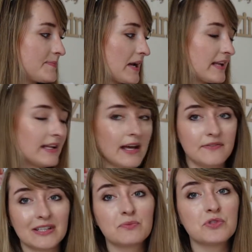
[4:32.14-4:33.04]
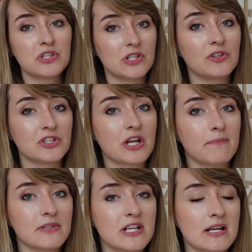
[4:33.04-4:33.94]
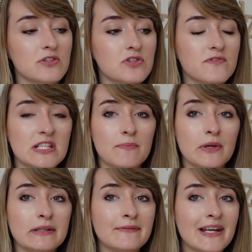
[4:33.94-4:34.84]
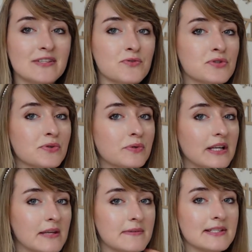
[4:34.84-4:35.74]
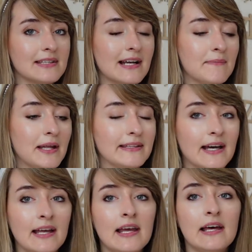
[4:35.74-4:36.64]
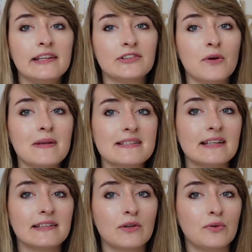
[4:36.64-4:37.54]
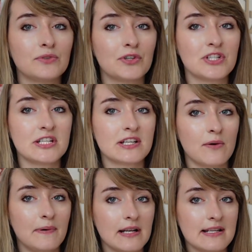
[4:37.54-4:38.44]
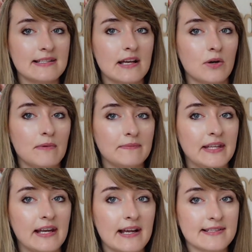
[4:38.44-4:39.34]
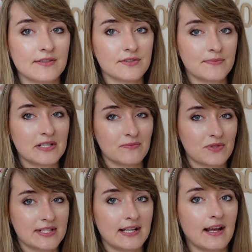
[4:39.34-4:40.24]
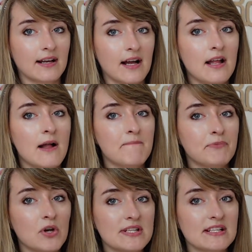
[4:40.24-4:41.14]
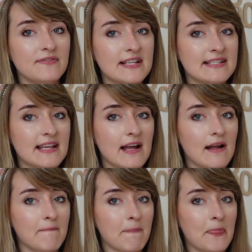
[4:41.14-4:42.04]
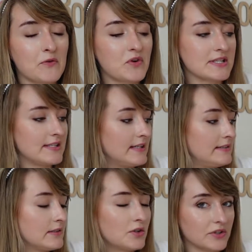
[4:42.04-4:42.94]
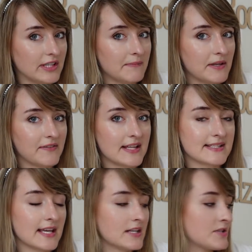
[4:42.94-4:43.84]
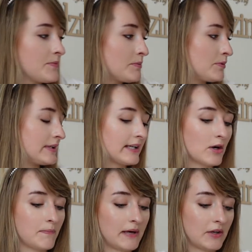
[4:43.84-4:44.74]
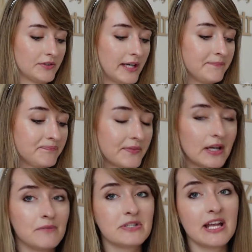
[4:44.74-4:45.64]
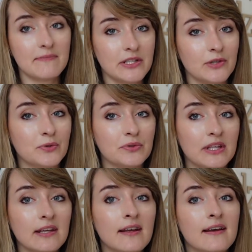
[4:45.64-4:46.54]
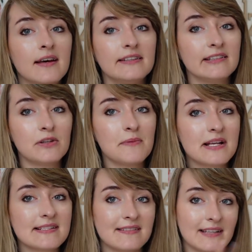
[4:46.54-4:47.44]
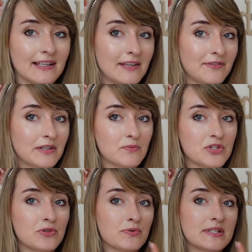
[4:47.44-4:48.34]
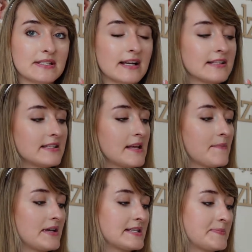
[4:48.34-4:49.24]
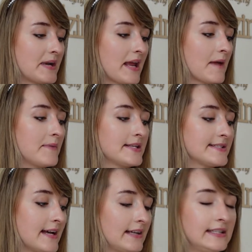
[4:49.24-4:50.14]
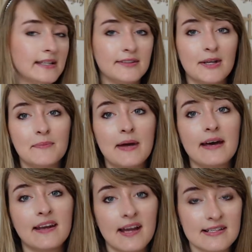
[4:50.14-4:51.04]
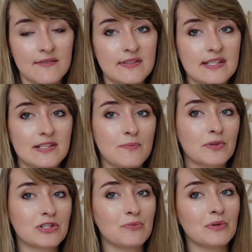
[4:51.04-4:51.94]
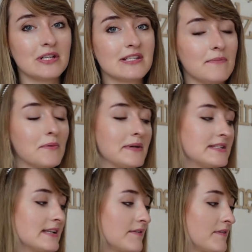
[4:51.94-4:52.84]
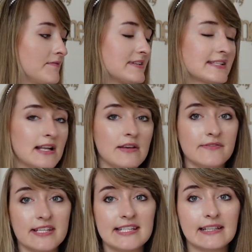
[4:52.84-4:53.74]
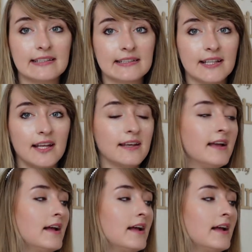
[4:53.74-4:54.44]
spray na efekt musicie troszkę poczekać. Oczywiście po jednym razie już skóra nie będzie taka blada, natomiast na taką troszeczkę opaleniznę, jaką mam teraz, o zobaczcie może z daleka, to jest kwestia no właśnie tygodnia mniej więcej, żeby była taka opalona a przynajmniej kilku dni. Natomiast taki efekt możecie uzyskać tym sprayem za jednym razem, więc jeśli potrzebujecie, bo macie, nie wiem, wesele, wyjście i tak dalej,